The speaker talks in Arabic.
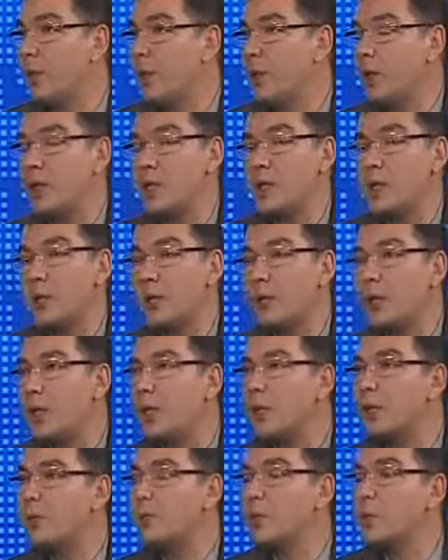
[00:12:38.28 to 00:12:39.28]
يعني
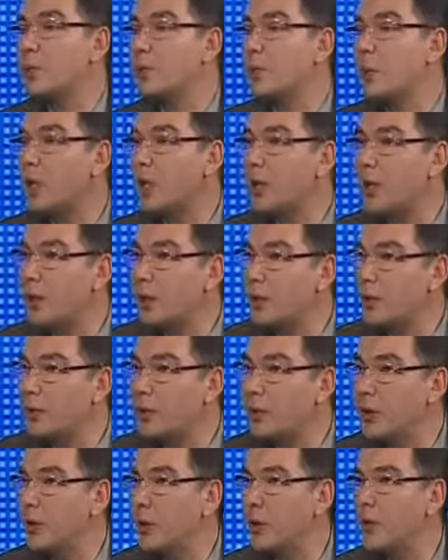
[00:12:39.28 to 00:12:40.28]
سواء المجموعة
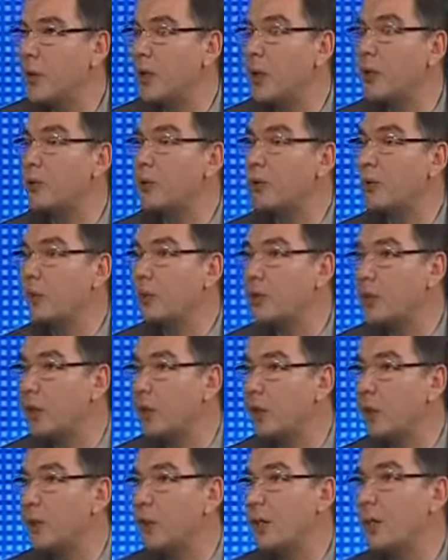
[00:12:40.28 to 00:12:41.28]
العربية أو
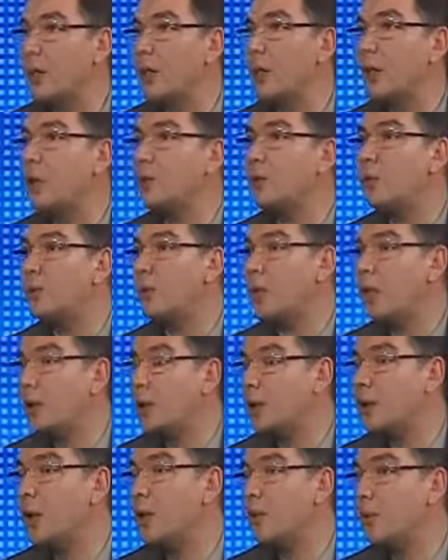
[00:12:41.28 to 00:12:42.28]
تركيا أو
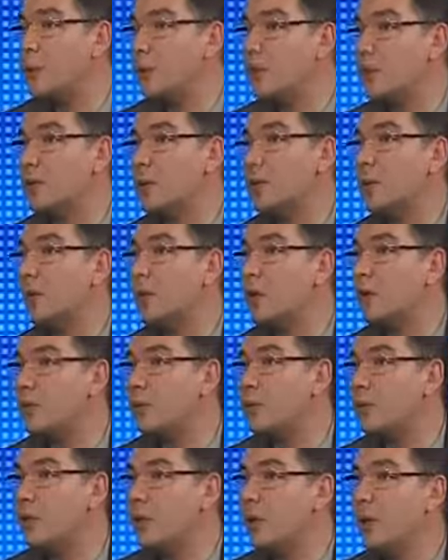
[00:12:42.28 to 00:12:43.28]
حتى مصر
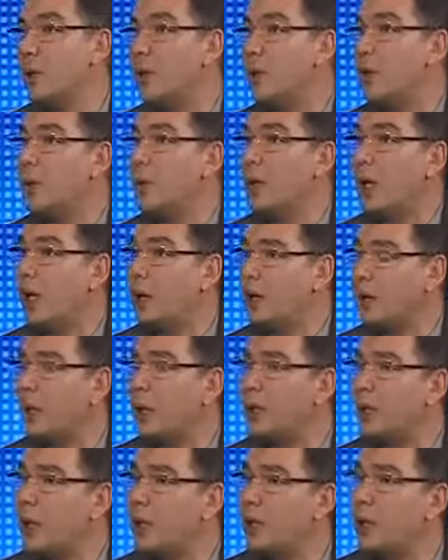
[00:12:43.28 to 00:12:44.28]
أو
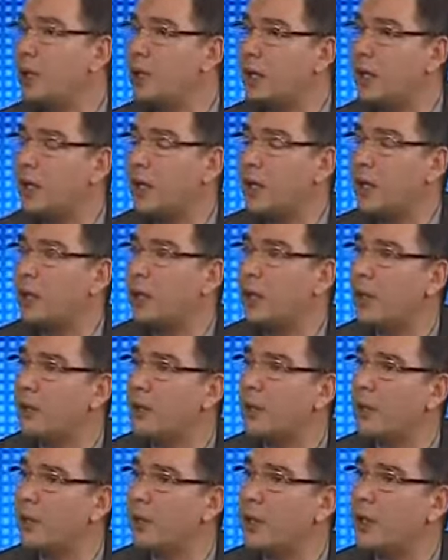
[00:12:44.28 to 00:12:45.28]
حتى بعض
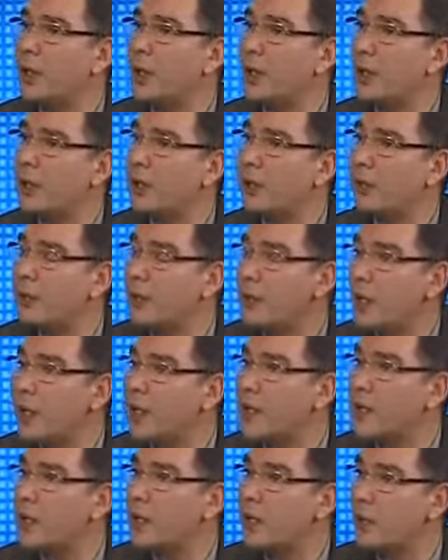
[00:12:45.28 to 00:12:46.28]
الأطراف الأخرى يعني في
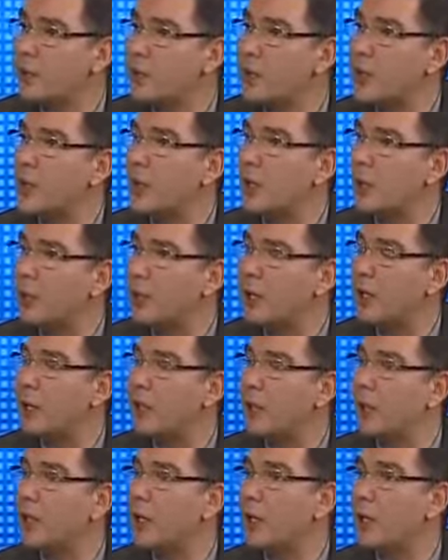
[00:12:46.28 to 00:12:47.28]
آسيا الوسطى
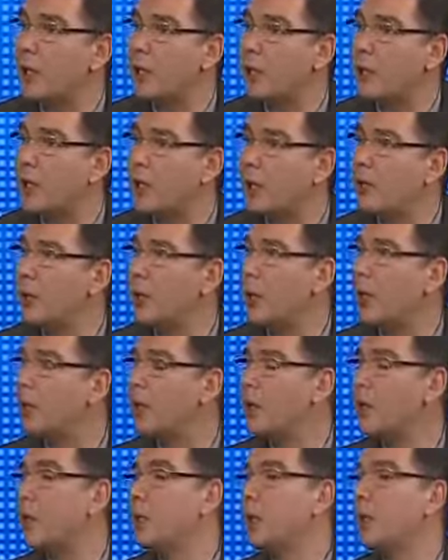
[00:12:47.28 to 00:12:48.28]
والتي كانت تابعة
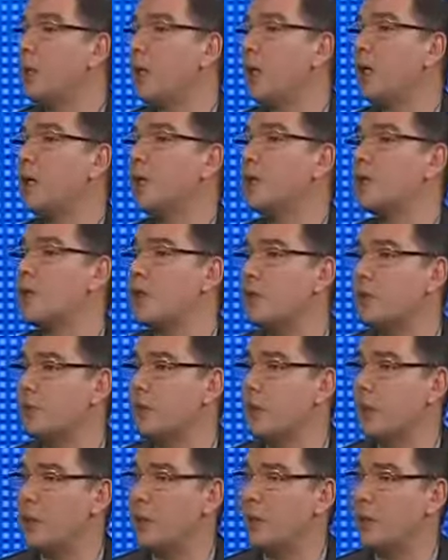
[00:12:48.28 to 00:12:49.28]
للاتحاد
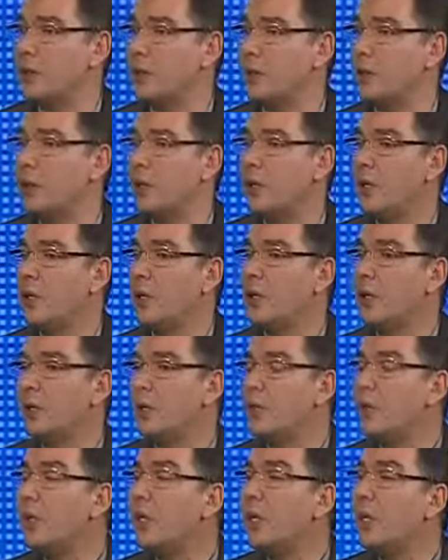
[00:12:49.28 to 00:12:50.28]
السوفيتي م.
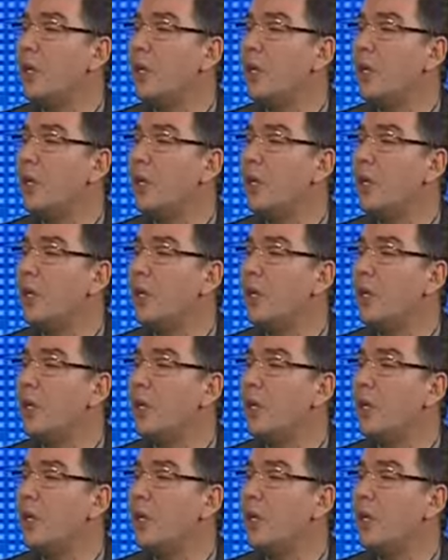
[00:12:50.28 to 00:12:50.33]
كل